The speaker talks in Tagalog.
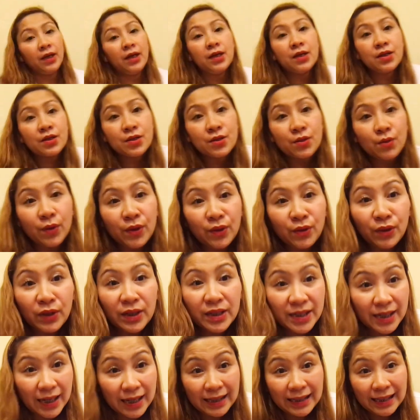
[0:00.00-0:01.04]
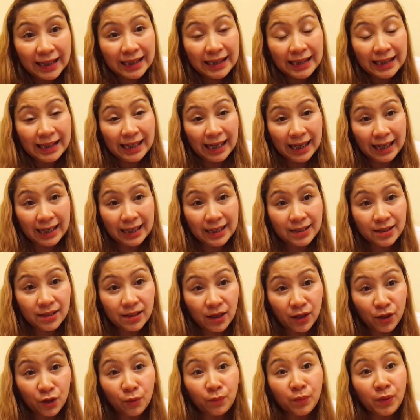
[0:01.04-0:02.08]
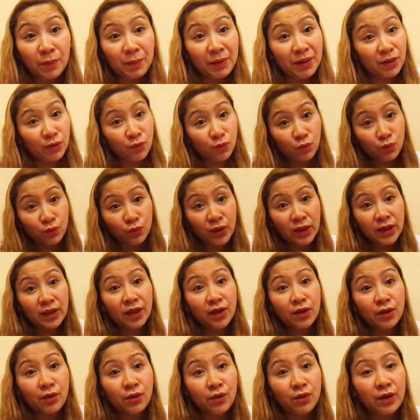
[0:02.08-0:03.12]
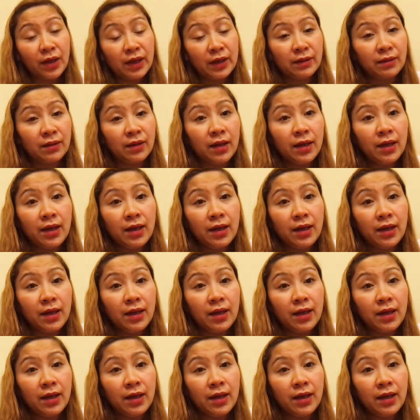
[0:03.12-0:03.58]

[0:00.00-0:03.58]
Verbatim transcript: So, ganun lang siya kadali guys. I hope na may natutunan kayo and